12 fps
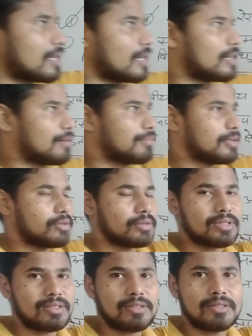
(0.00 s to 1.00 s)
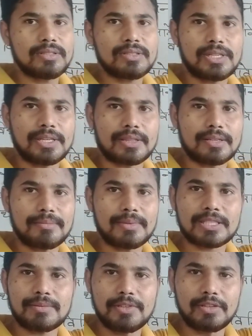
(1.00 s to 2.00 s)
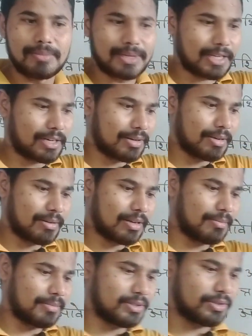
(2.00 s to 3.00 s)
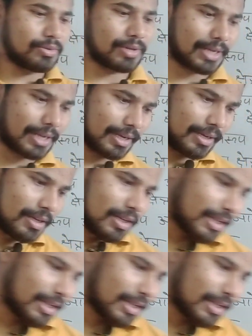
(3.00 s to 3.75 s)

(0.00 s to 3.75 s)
के कारण विद्युत क्षेत्र मैं सभी को मिटा रहा हूँ केवल हम इसी को रखेंगे